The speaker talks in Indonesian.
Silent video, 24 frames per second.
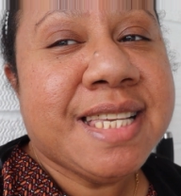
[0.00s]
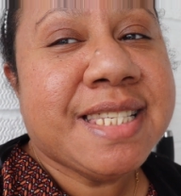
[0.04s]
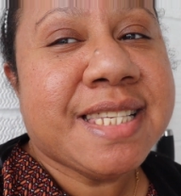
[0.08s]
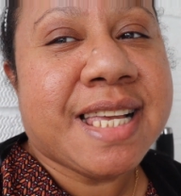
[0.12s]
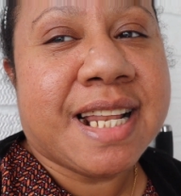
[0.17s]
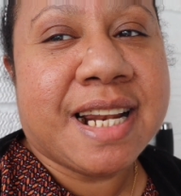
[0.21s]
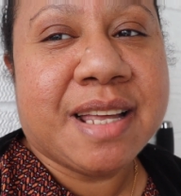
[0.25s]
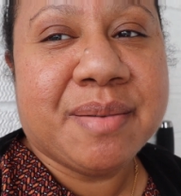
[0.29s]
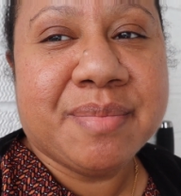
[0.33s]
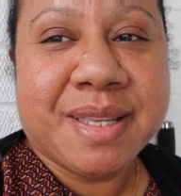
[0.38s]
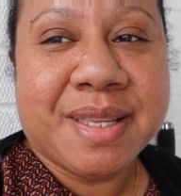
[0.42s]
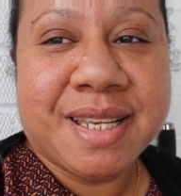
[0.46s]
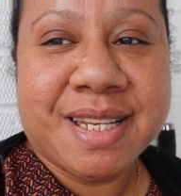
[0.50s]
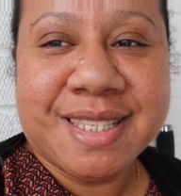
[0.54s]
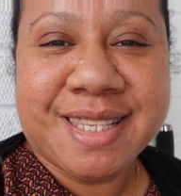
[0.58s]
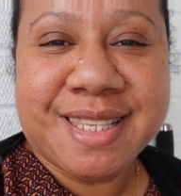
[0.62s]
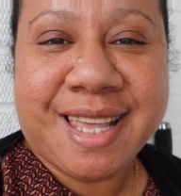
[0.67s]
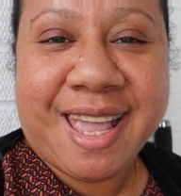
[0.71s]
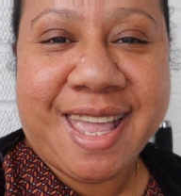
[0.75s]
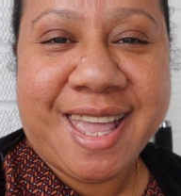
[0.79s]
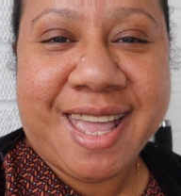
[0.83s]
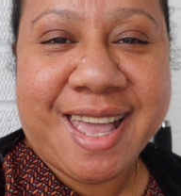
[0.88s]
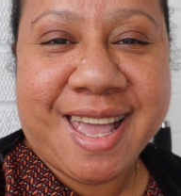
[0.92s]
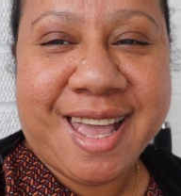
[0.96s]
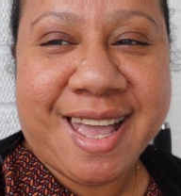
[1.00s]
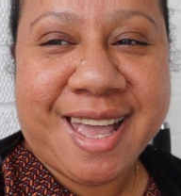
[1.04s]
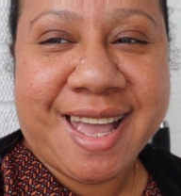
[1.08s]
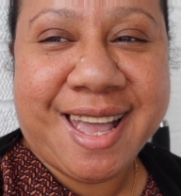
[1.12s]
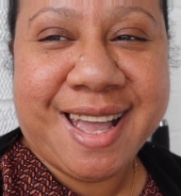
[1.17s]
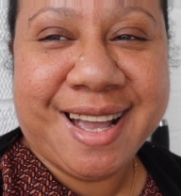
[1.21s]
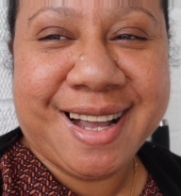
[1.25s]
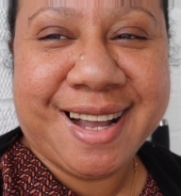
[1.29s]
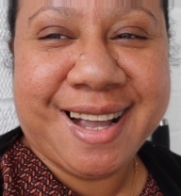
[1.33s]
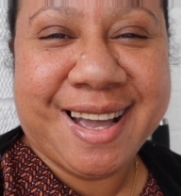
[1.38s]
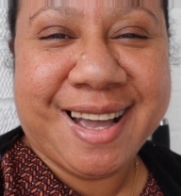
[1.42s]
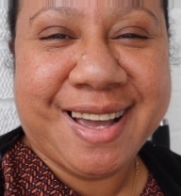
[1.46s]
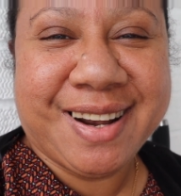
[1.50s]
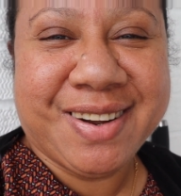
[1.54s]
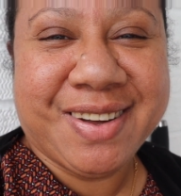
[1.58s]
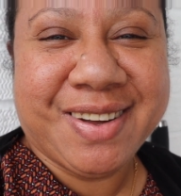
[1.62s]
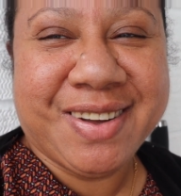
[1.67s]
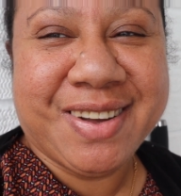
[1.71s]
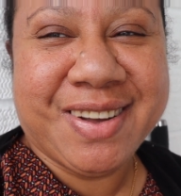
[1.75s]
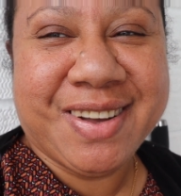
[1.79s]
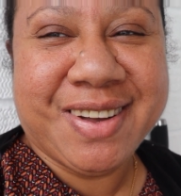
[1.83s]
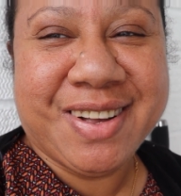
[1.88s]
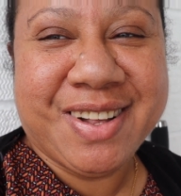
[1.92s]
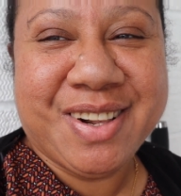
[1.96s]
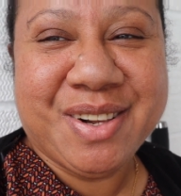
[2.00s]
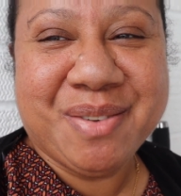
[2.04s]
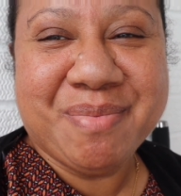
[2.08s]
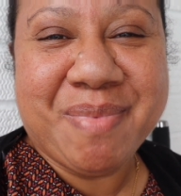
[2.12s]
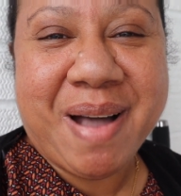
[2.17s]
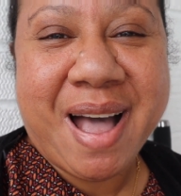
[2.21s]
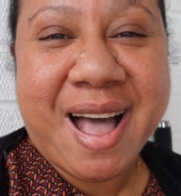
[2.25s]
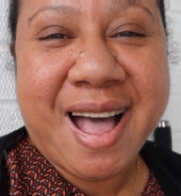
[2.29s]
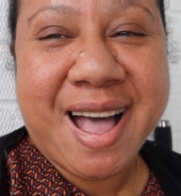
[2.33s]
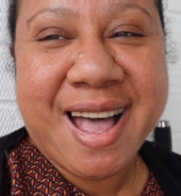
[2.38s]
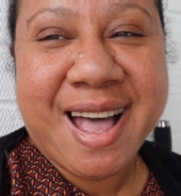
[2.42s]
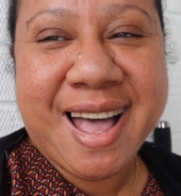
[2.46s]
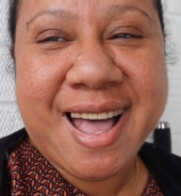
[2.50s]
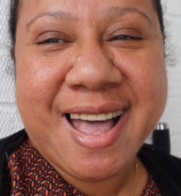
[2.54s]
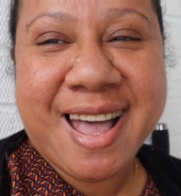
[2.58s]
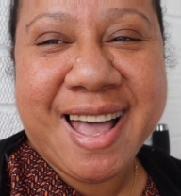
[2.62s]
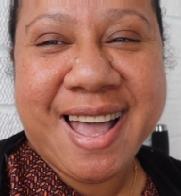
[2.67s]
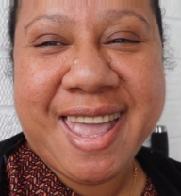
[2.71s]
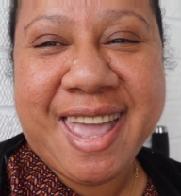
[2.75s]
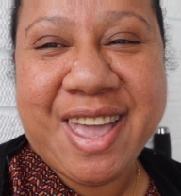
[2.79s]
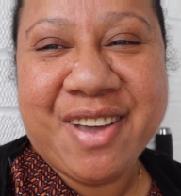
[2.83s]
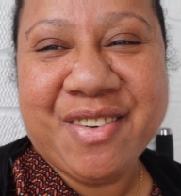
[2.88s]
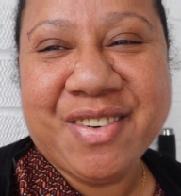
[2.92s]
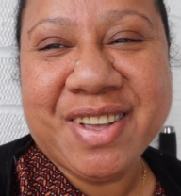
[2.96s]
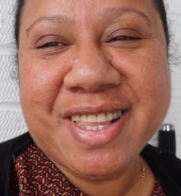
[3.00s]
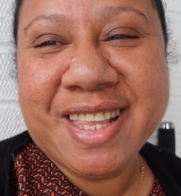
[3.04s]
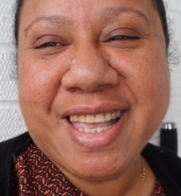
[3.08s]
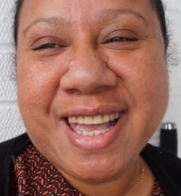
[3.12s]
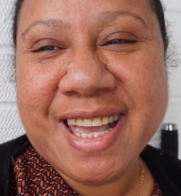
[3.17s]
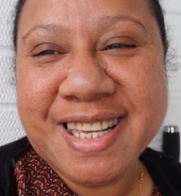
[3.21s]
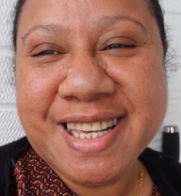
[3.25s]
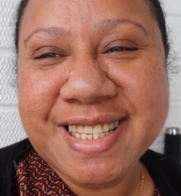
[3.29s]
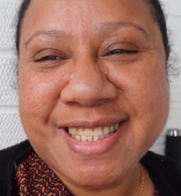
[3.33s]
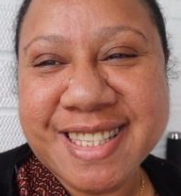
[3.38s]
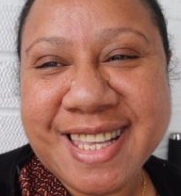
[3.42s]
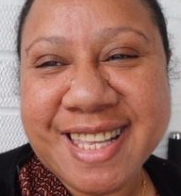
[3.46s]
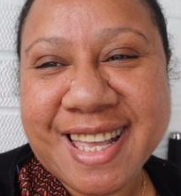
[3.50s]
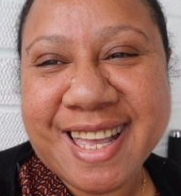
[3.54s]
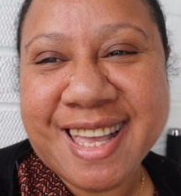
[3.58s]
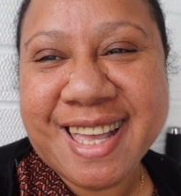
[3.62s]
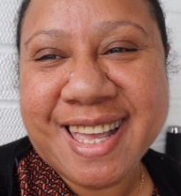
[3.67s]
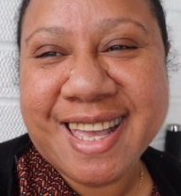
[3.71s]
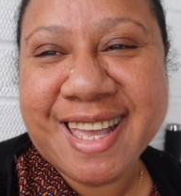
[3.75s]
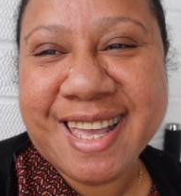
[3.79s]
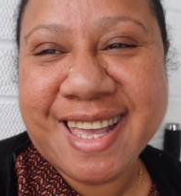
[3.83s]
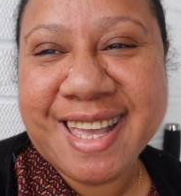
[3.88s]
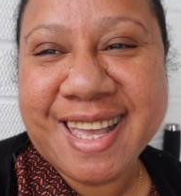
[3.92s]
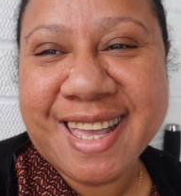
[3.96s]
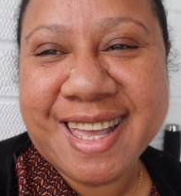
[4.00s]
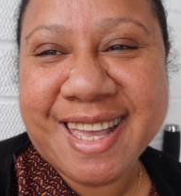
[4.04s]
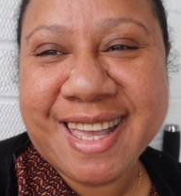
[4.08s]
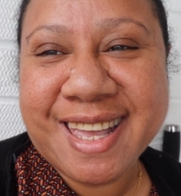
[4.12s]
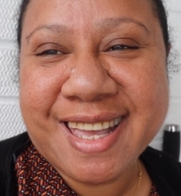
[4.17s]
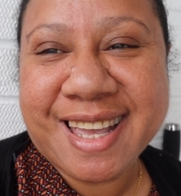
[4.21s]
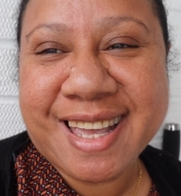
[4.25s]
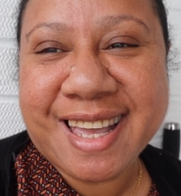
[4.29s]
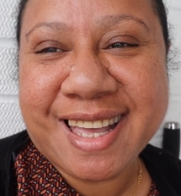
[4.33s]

Salam dari saya, Carol. Bye. Have a nice day.